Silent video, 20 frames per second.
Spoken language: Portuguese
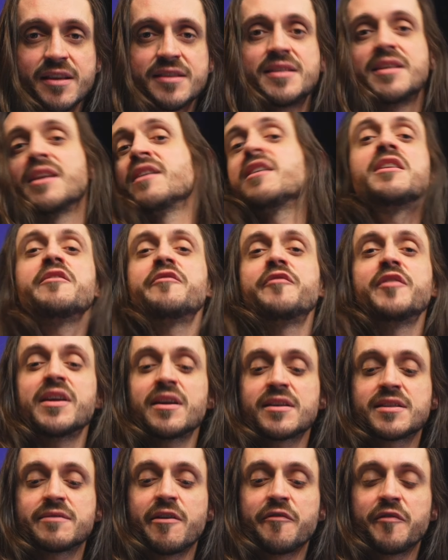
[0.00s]

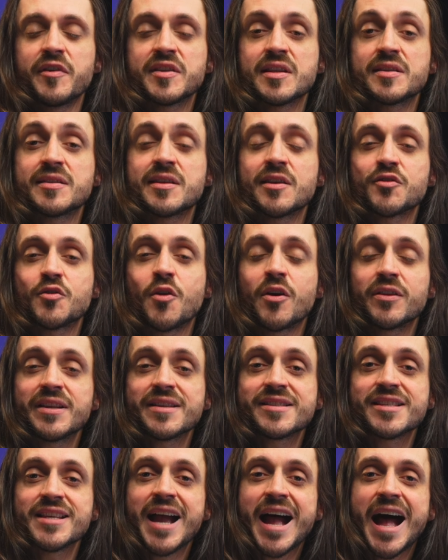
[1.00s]
Significa que você vai fazer essas
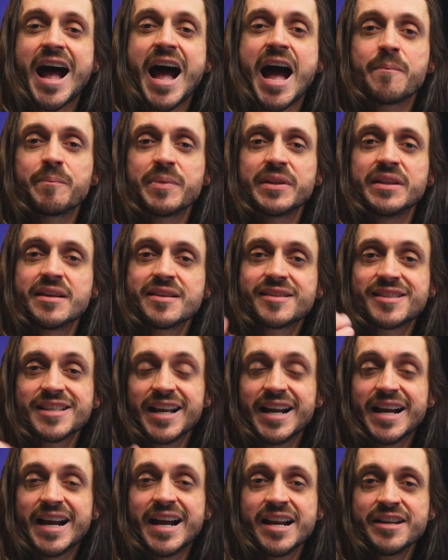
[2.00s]
notas
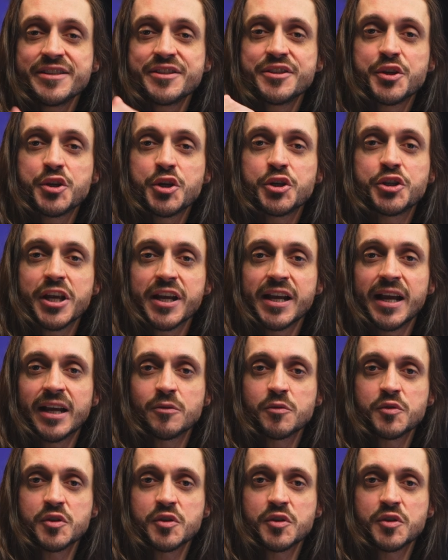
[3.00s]
rápidas antes de chegar no